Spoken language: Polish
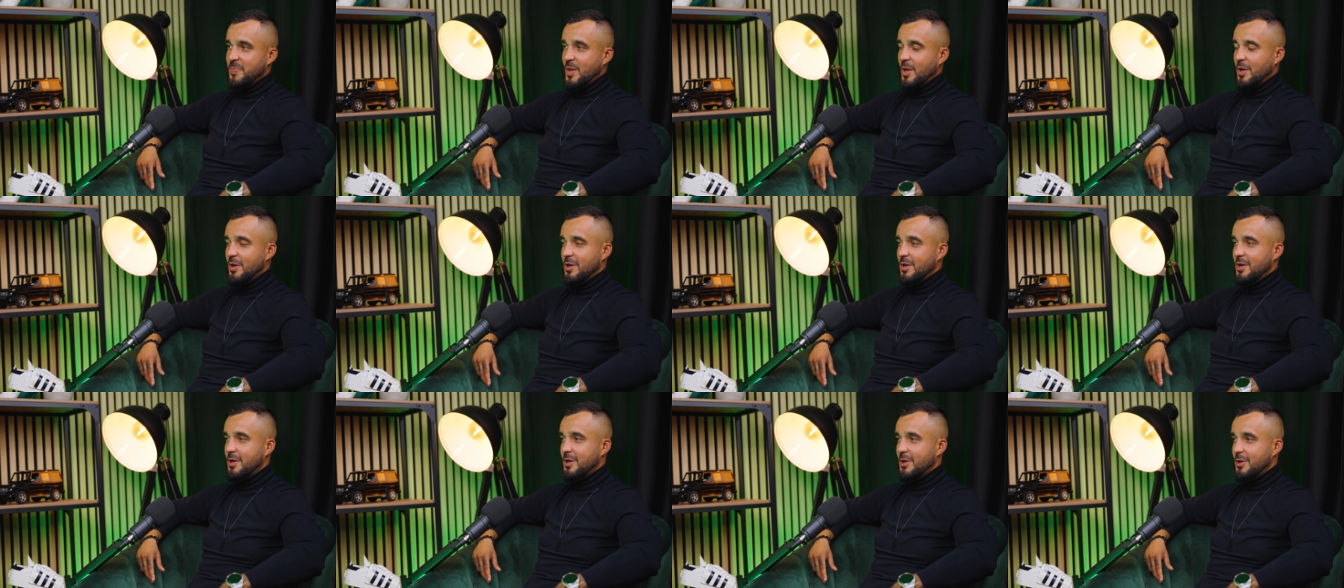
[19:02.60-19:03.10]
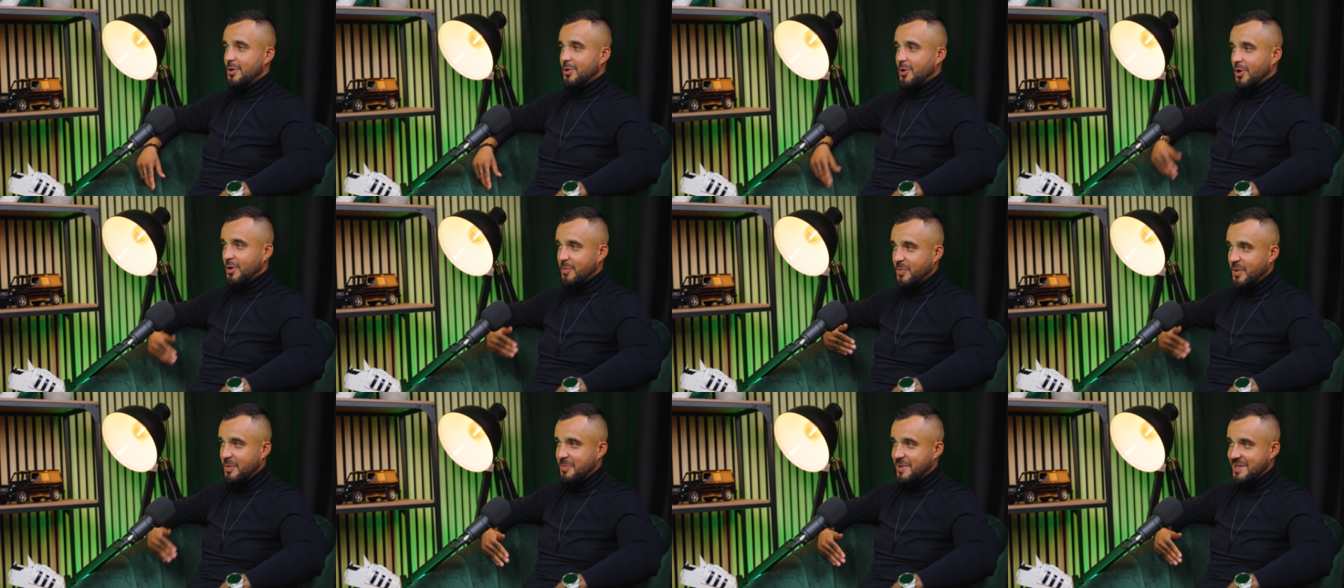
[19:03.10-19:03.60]
e,
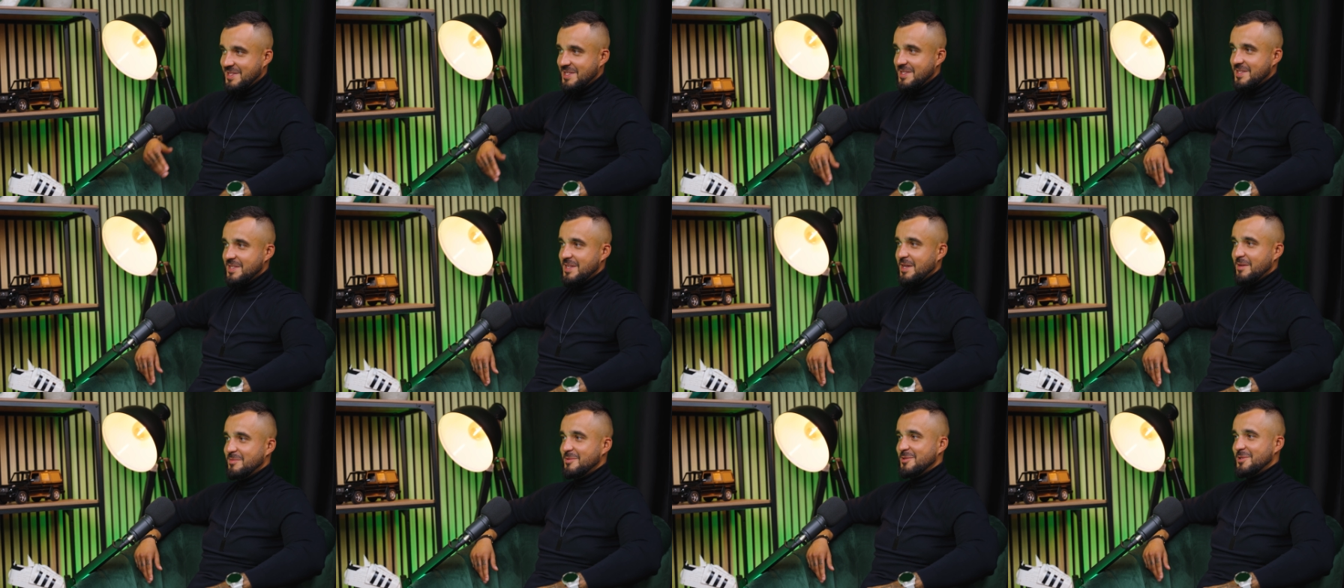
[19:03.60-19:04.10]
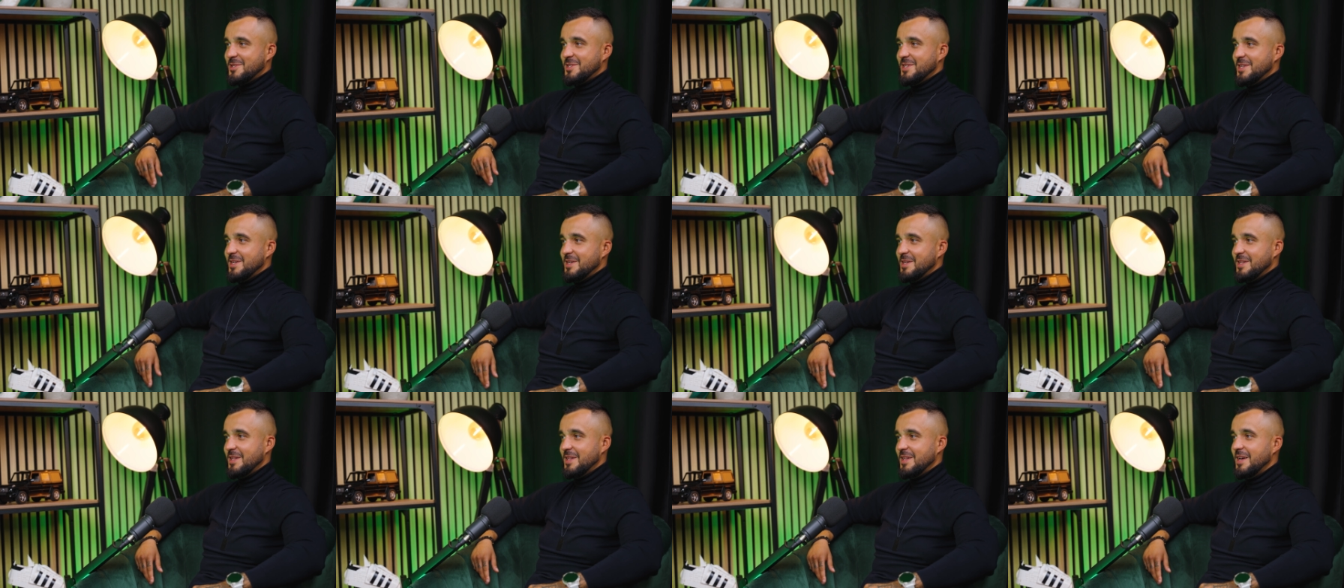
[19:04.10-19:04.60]
korpopretyzja musi
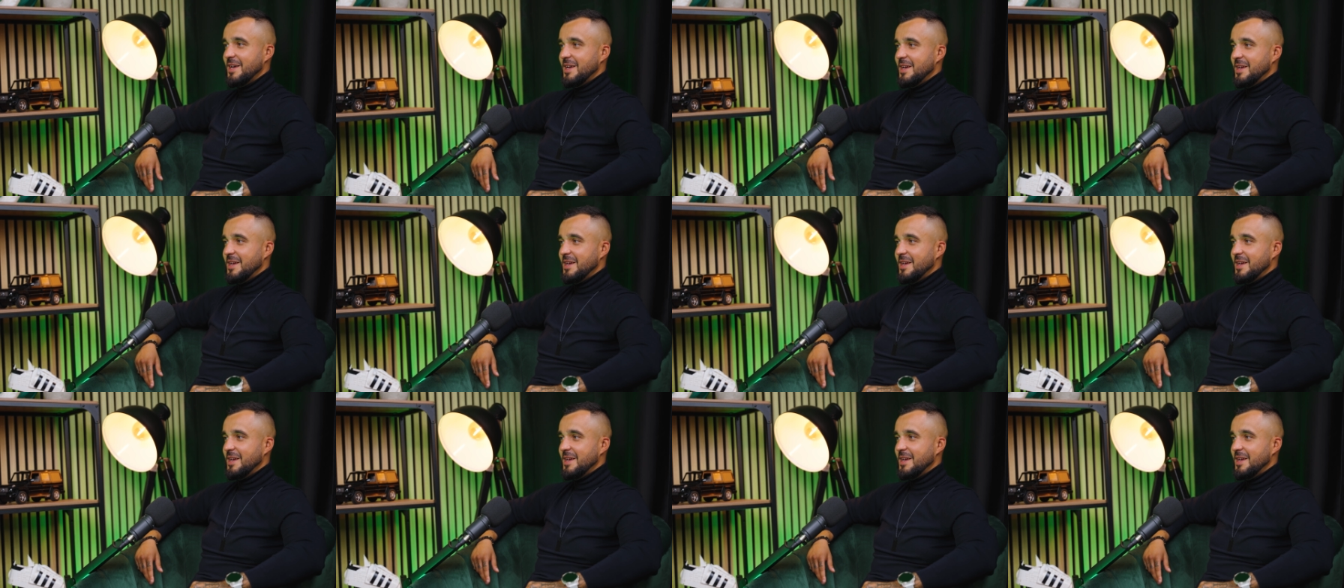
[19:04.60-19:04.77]
e, mm,